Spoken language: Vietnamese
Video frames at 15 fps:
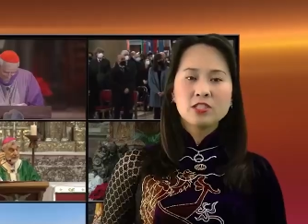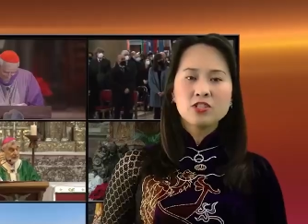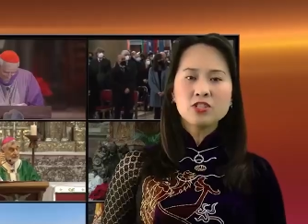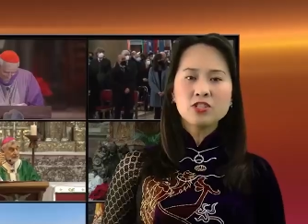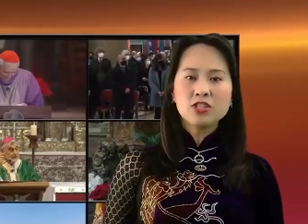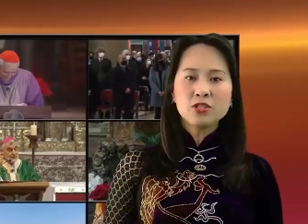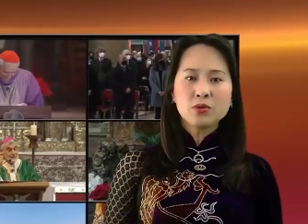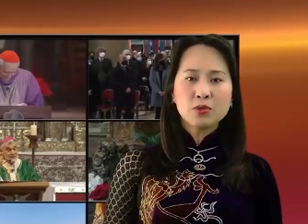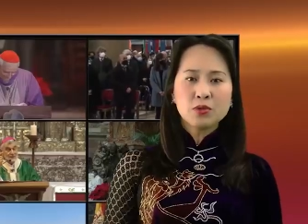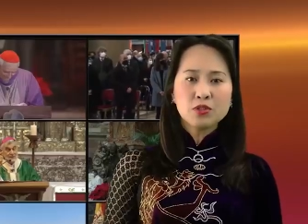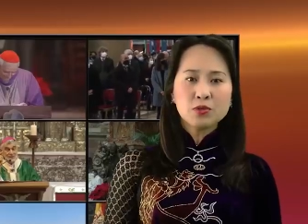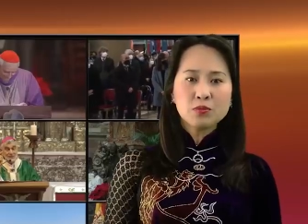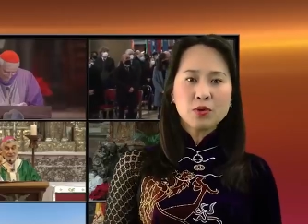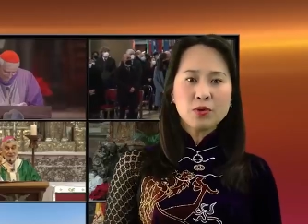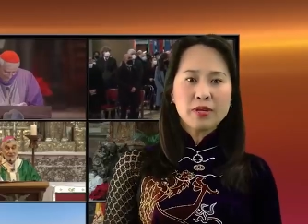Chương trình của
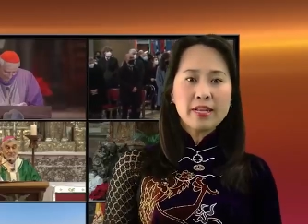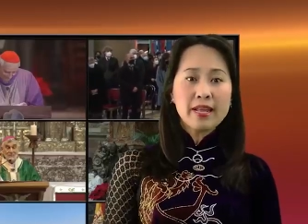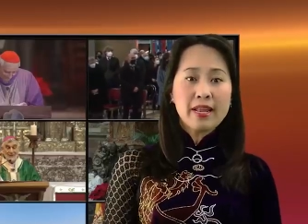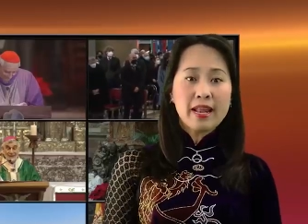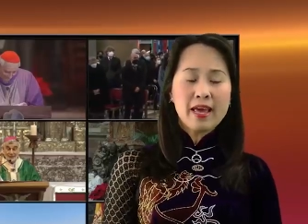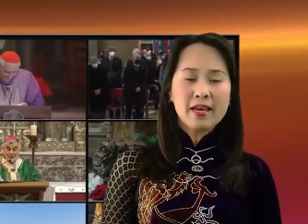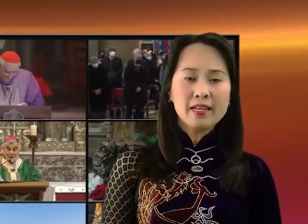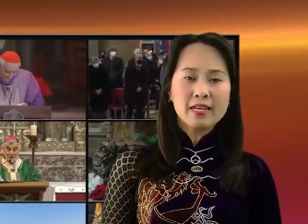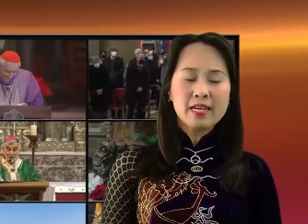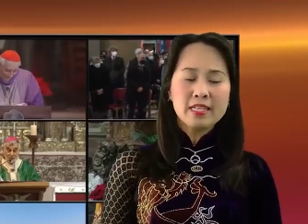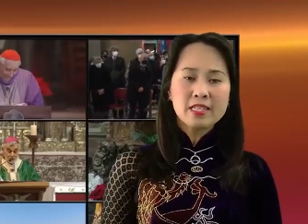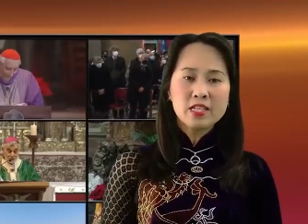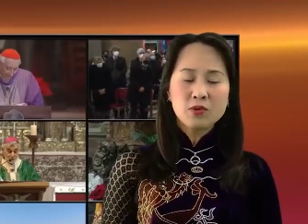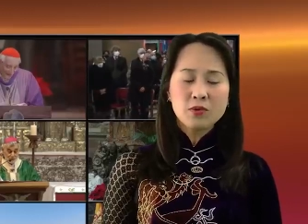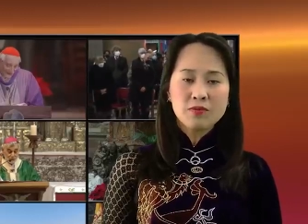chúng tôi đến đây là hết.
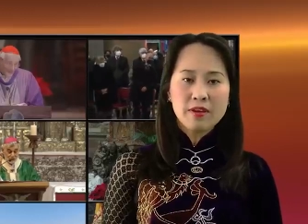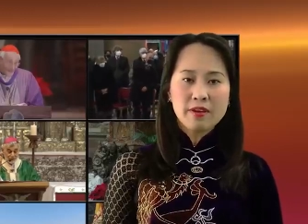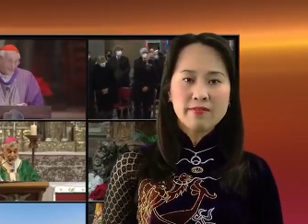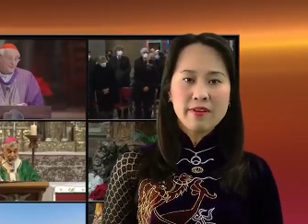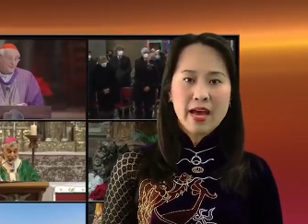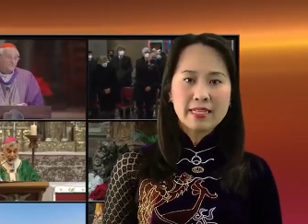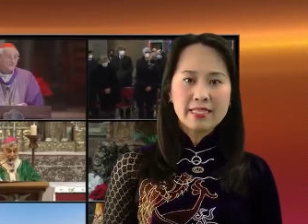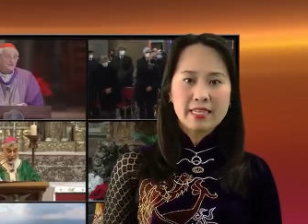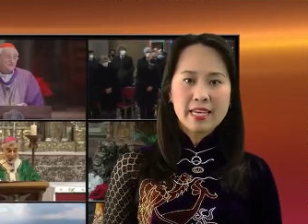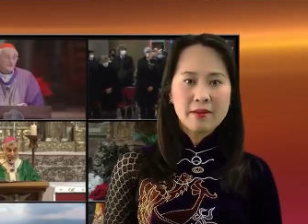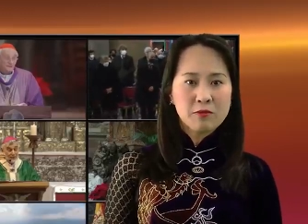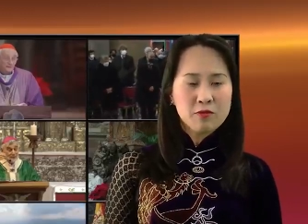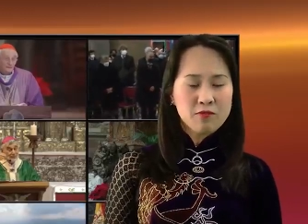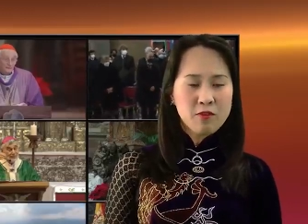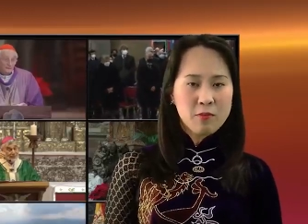Xin quý vị và anh chị
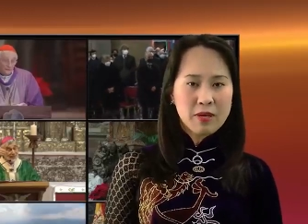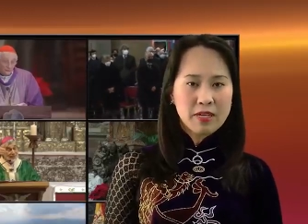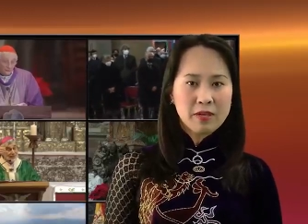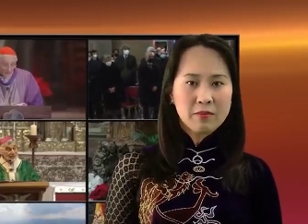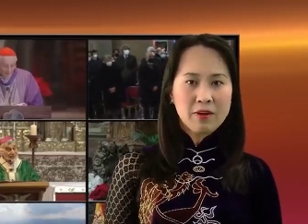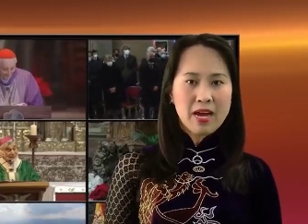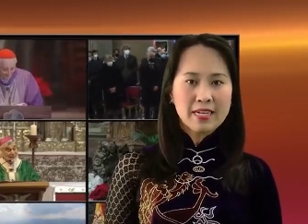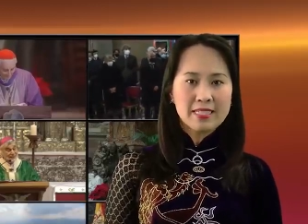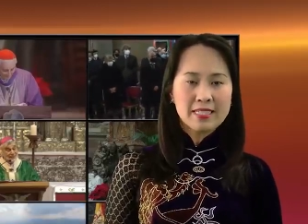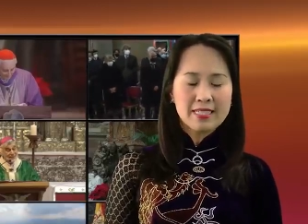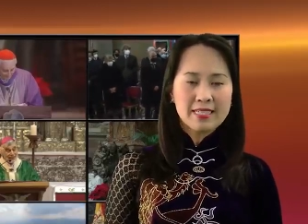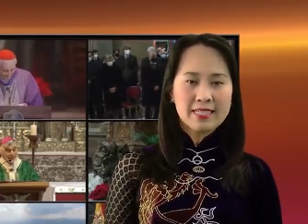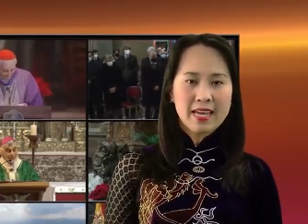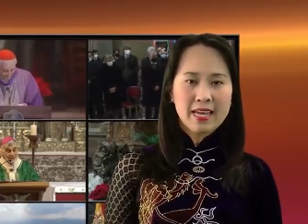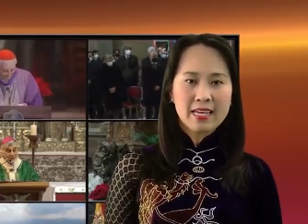em giúp phổ biến rộng rãi
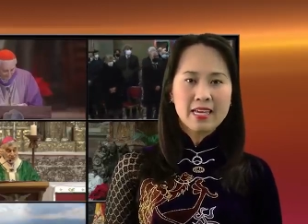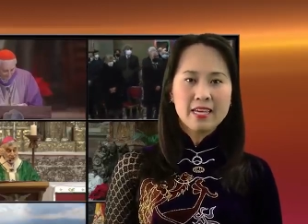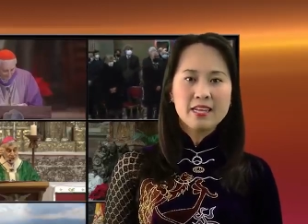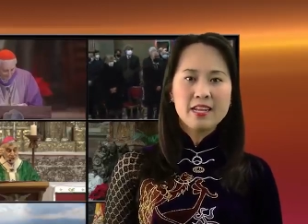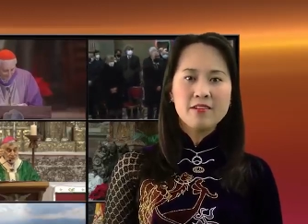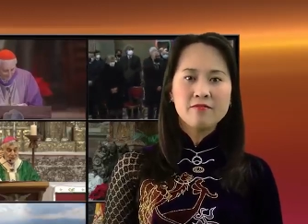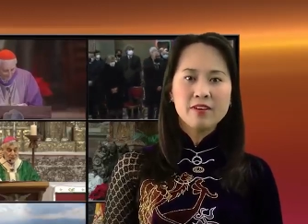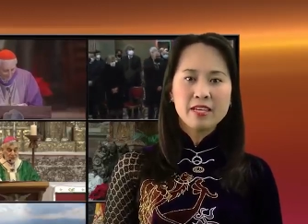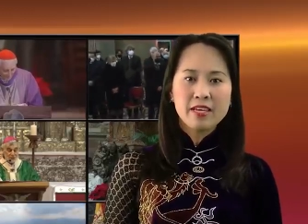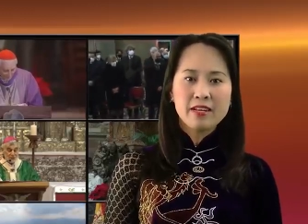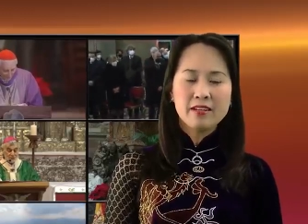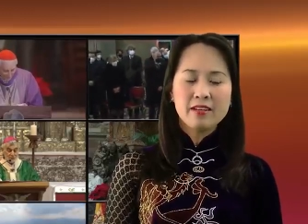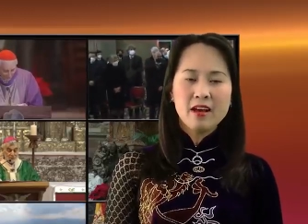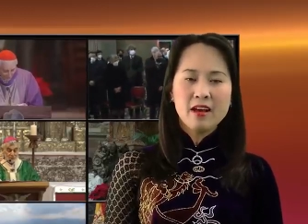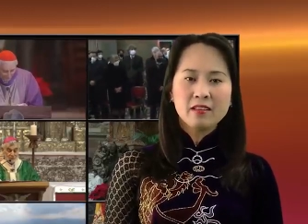chương trình này đến với gia
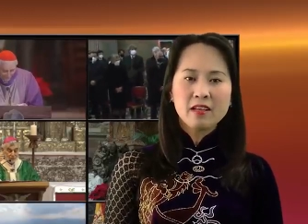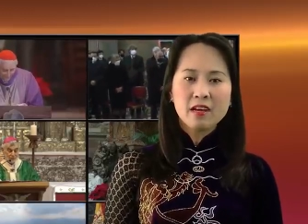đình,